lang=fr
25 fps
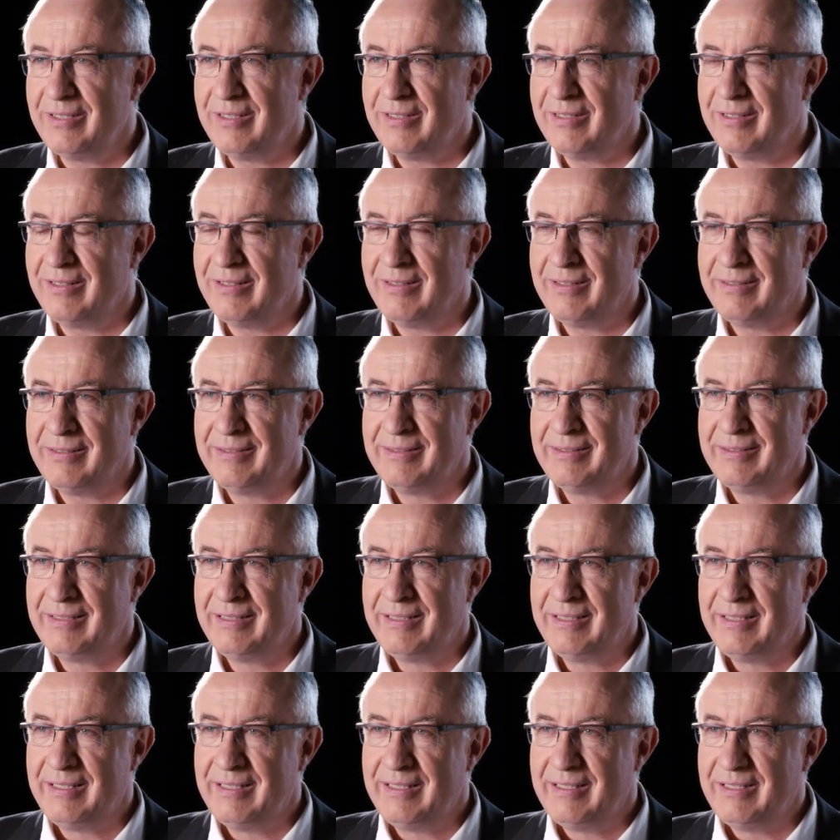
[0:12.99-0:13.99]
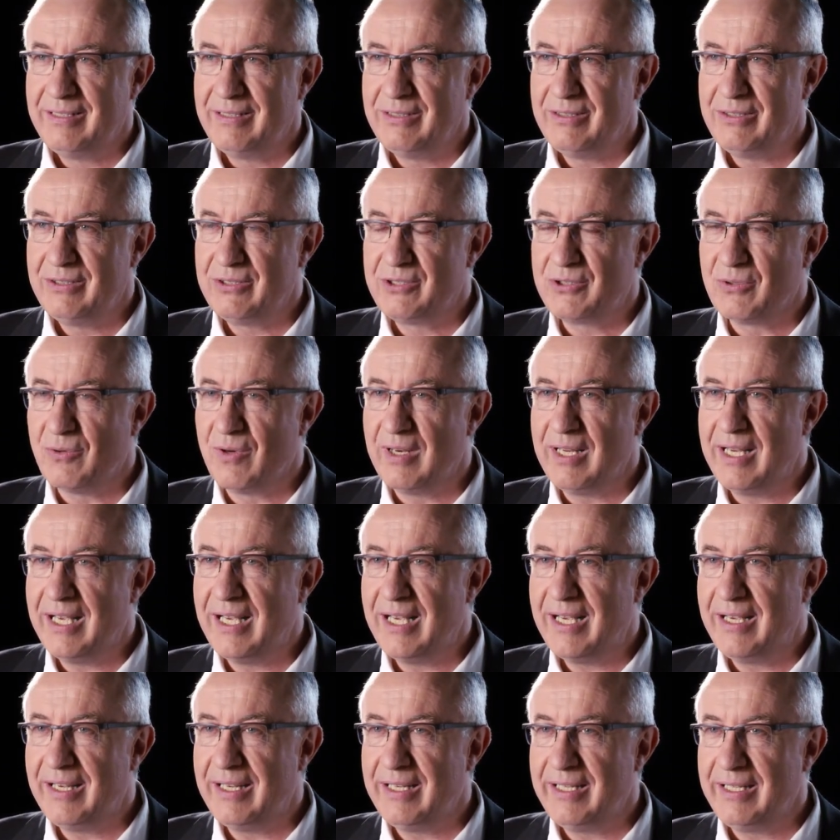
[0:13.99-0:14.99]
euh, euh, sont
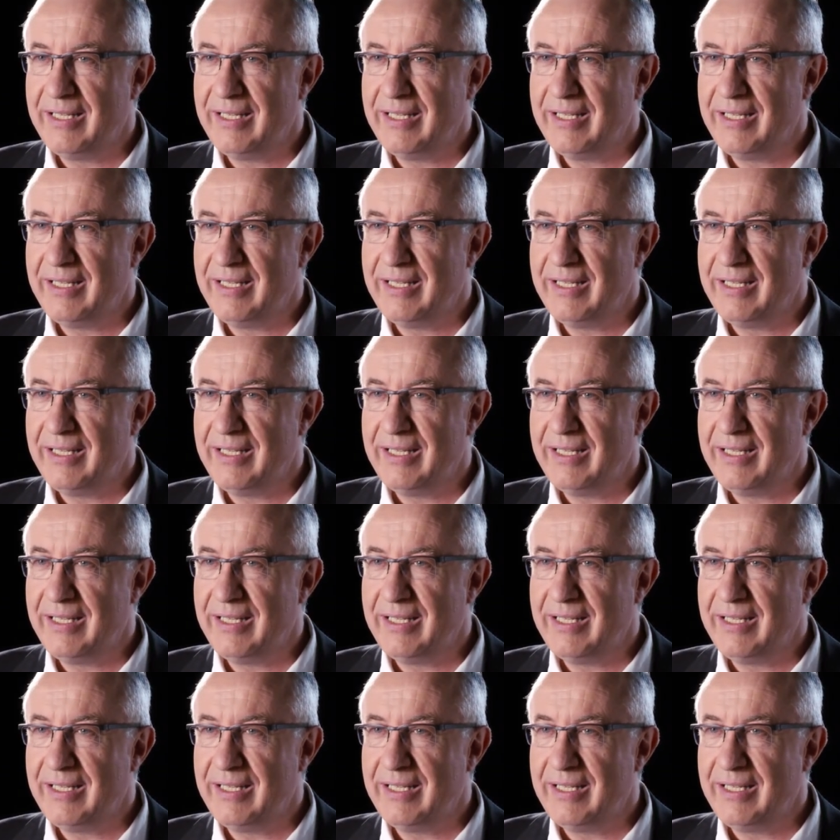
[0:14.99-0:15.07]
là